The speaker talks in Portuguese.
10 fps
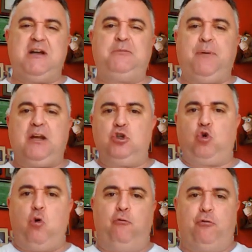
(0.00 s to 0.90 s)
mas pelos
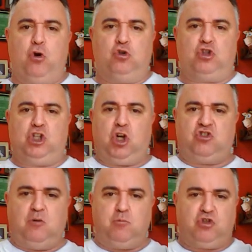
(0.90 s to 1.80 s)
confrontos que
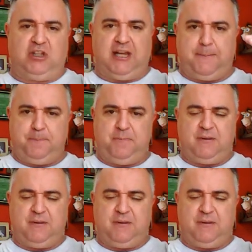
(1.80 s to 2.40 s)
nós vamos ter